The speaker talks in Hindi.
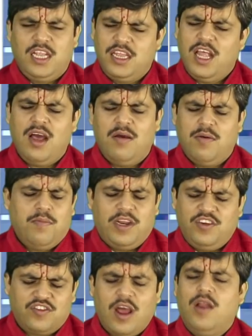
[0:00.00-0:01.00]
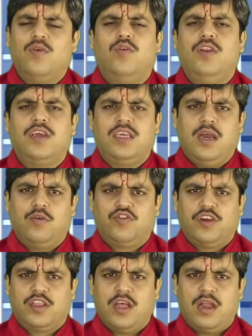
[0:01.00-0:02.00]
इतना परेशान होने की
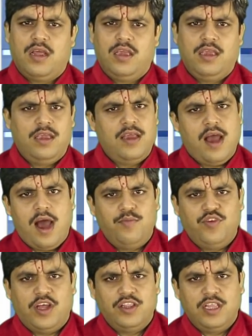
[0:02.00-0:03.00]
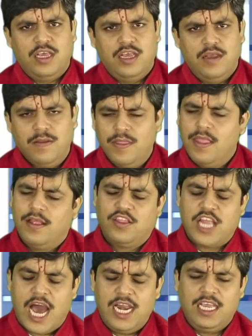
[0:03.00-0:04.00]
आवश्यकता नहीं है आप जानते हैं
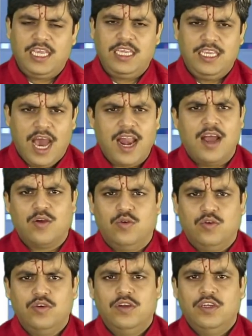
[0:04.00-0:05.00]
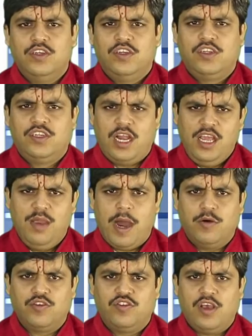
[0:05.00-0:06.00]
तारीख ग्यारह को शनि
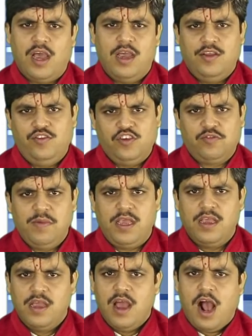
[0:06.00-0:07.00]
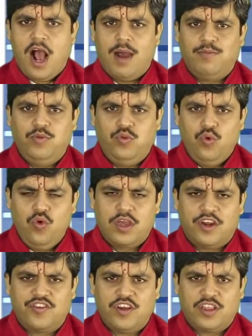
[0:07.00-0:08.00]
अमावस्या है जिसमें आप दूर
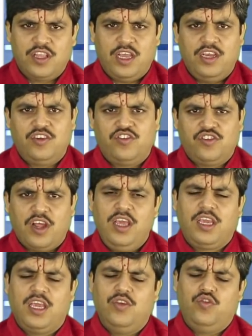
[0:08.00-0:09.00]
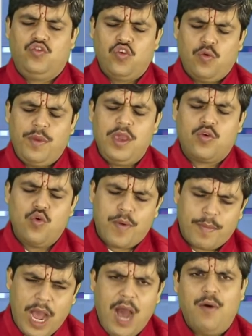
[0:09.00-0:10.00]
कर सकते हैं शनि के जो भी
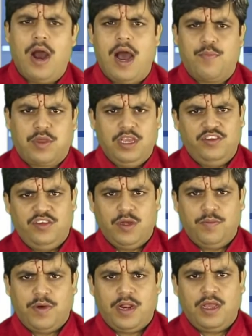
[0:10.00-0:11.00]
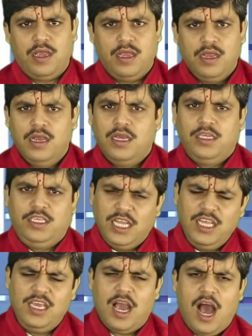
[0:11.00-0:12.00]
कुप्रभाव आपके जीवन पर हैं
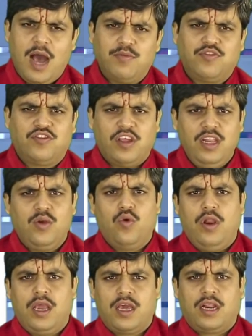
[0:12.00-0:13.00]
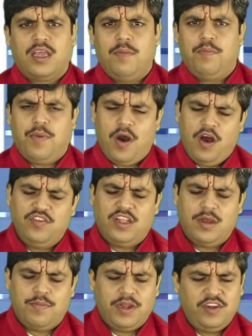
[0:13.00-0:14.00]
यदि आप शनि को लेकर के बहुत
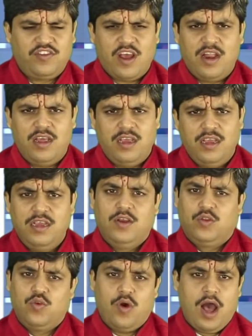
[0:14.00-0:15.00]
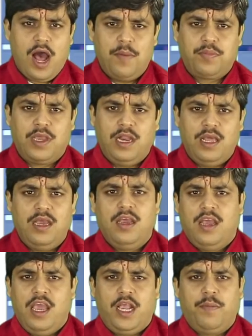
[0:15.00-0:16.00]
ज़्यादा परेशान हैं तो आपके लिए
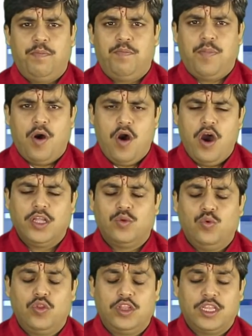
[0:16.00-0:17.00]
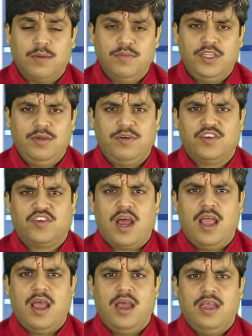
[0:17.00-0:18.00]
एक बहुत उत्तम दिवस
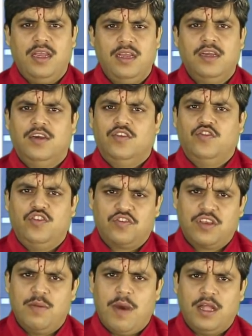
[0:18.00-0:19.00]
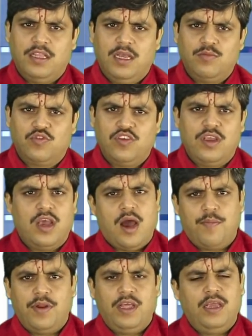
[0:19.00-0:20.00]
आया है जिसके माध्यम से
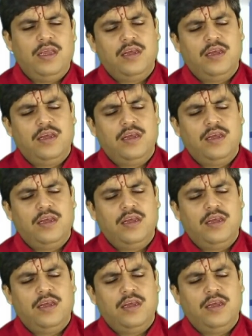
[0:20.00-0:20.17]
अपने